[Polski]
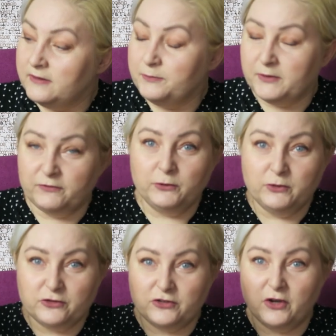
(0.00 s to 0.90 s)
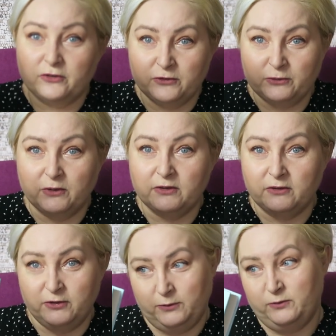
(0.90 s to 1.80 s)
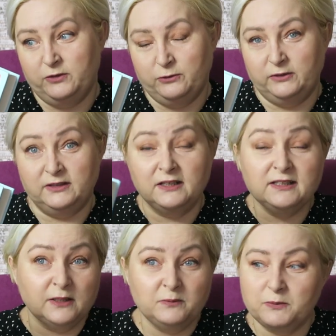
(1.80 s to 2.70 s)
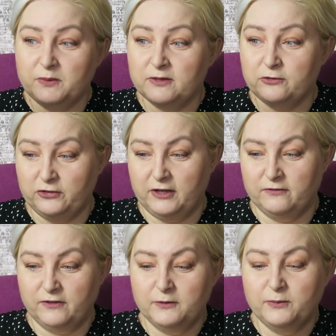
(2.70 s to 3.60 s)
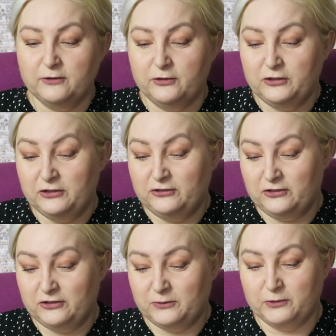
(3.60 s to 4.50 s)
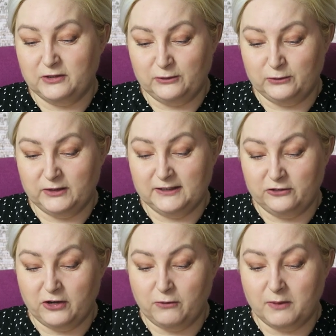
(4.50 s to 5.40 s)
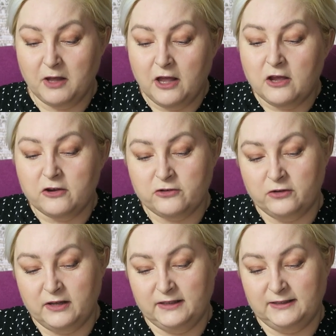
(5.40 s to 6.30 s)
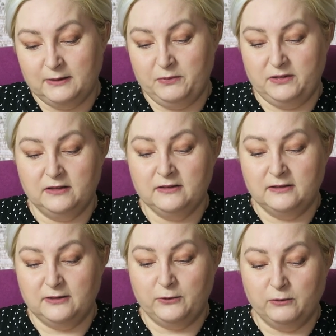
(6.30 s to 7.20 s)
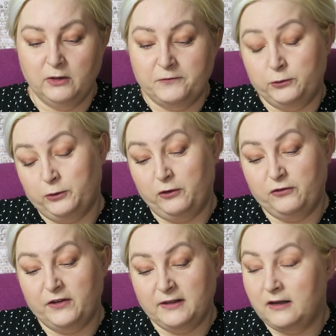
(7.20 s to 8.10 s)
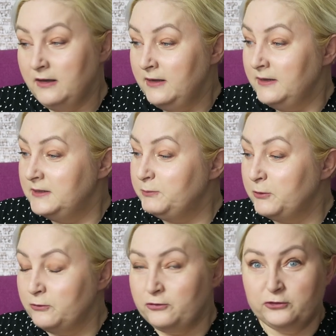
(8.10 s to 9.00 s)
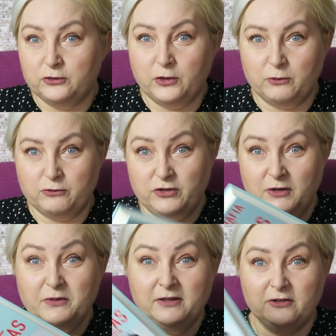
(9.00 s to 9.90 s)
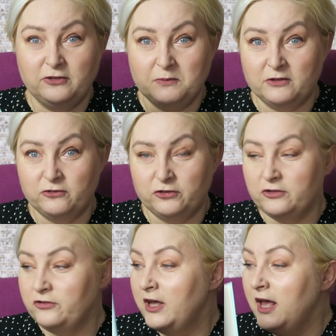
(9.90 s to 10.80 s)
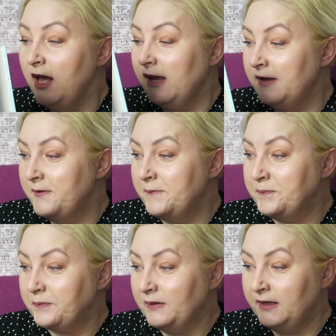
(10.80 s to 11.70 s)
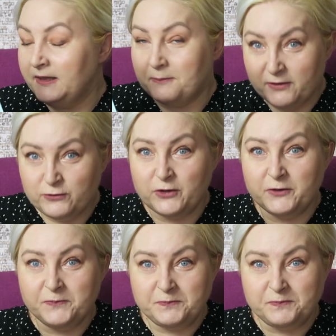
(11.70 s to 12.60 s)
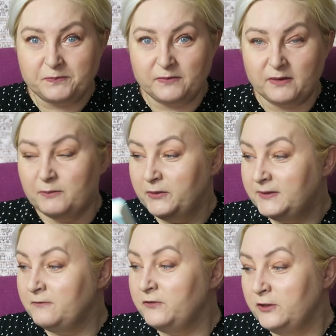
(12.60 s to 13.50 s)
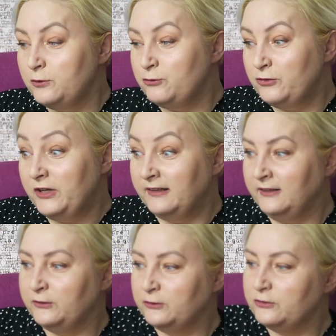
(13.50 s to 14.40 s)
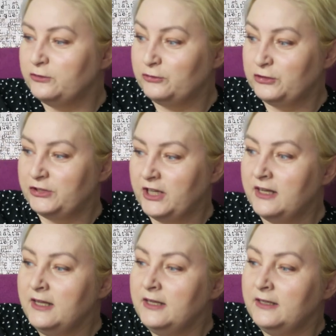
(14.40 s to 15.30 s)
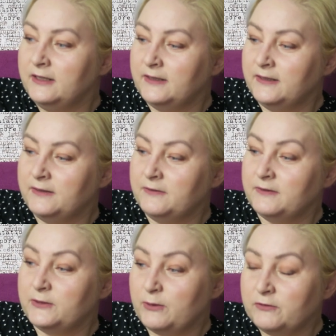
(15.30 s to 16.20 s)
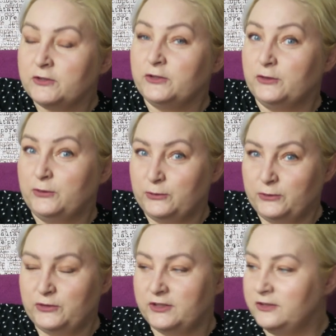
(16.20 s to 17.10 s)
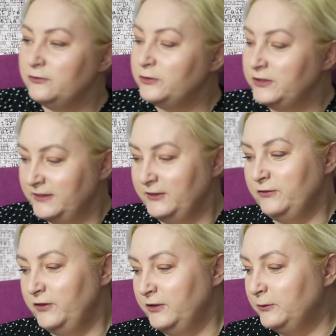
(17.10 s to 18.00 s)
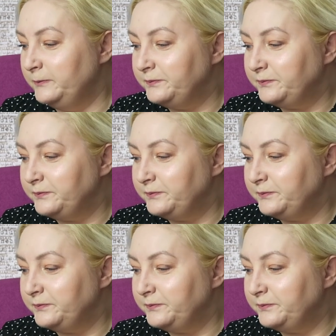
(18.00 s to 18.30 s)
sprawiły, że odniosła ona ogromny sukces. Jestem jej bardzo ciekawa i bardzo się cieszę, bo tak to jej zajrzałam, że ona jest napisana taką, wydrukowana sporą czcionką, że nie będę się męczyć. I na pewno mm, poznam wiele różnych anegdot z życia y, sławnych ludzi XX y, wieku.